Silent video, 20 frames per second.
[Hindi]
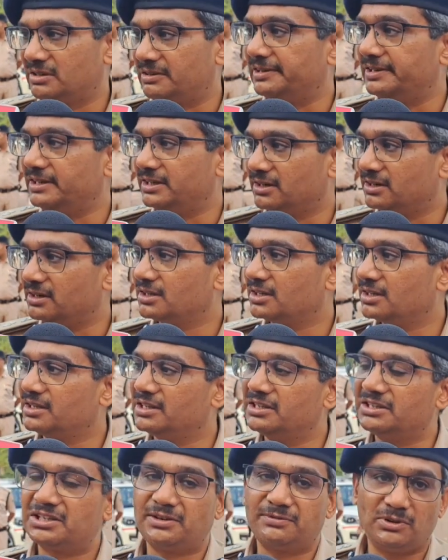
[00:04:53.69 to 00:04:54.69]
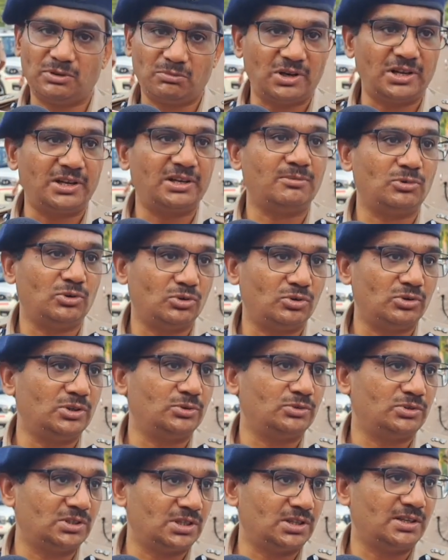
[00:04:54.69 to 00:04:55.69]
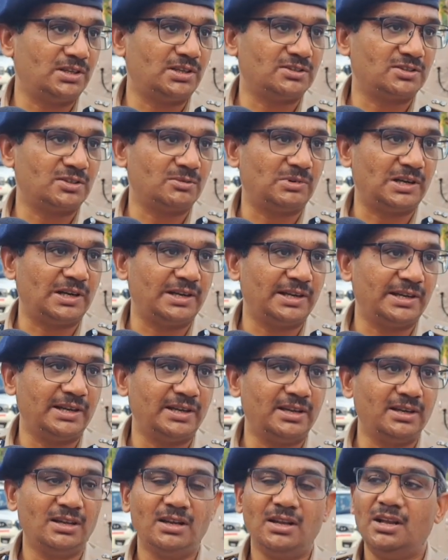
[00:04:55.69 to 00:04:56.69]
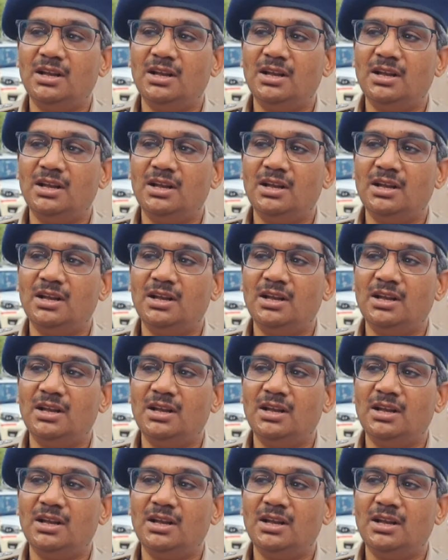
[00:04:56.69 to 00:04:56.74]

तक क्लियर रखेंगे ट्रैफिक प्लान हम लोगों ने उसी तरीके से बनाया है